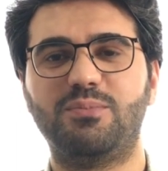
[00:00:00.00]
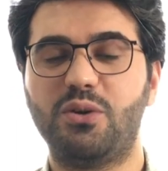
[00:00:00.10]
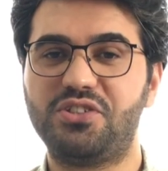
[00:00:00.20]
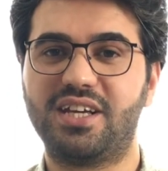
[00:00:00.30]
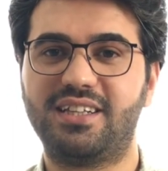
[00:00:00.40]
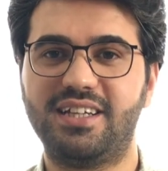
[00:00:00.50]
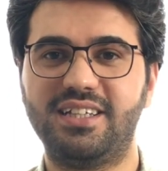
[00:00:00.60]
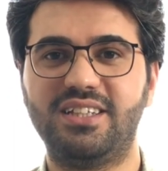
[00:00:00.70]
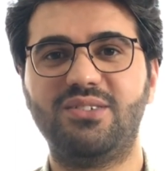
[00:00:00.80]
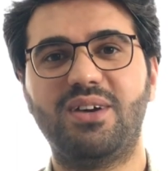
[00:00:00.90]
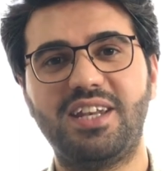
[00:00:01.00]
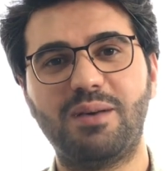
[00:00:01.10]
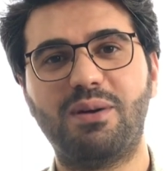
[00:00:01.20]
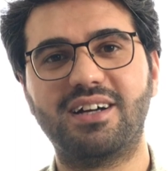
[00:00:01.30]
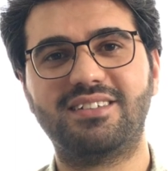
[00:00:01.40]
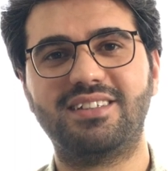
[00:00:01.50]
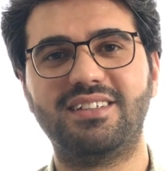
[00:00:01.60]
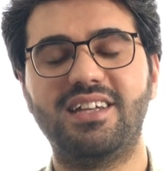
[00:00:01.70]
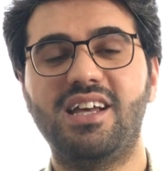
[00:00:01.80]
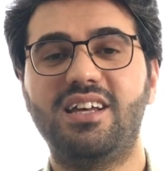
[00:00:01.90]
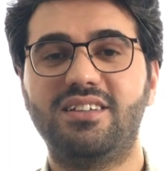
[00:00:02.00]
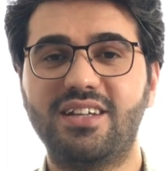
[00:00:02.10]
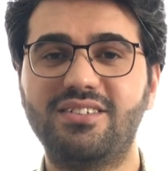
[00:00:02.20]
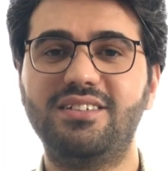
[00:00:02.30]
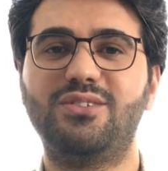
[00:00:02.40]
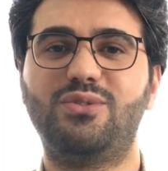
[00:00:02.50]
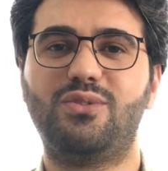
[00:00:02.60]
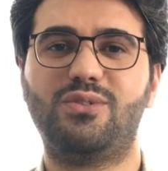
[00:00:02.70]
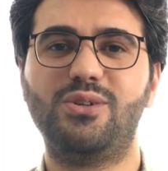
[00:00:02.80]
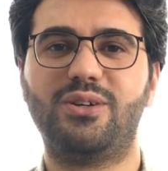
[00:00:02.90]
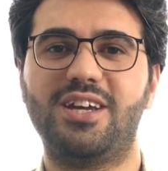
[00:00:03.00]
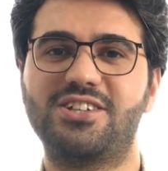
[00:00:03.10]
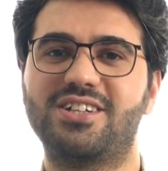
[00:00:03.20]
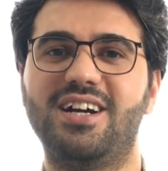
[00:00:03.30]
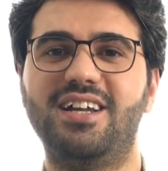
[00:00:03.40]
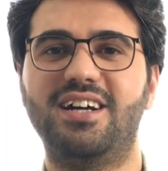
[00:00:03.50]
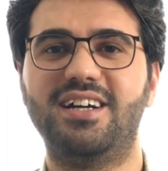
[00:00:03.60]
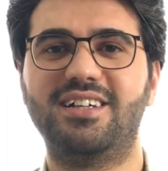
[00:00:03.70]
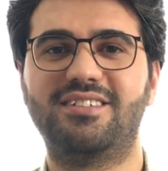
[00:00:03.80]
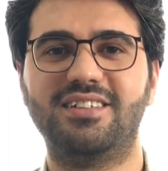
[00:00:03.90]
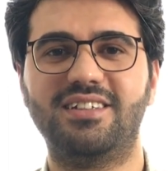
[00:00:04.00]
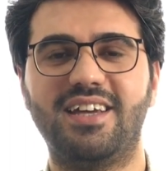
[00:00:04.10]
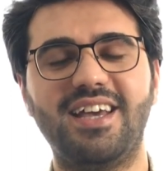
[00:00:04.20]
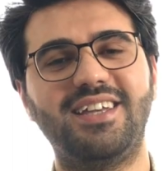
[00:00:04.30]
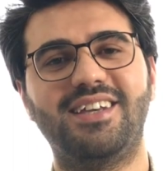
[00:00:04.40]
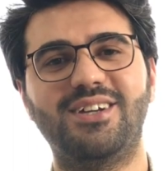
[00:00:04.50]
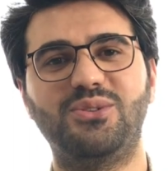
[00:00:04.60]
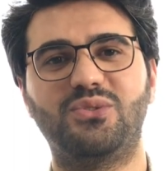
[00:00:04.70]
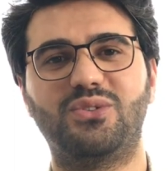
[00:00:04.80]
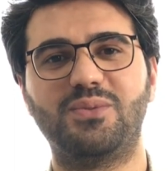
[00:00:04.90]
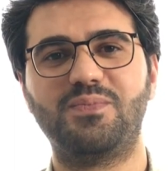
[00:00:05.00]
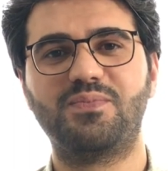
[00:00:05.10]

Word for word: böceklerin ve nebatın nasıl da süslüyor eşgali hayatı ey yeryüzü.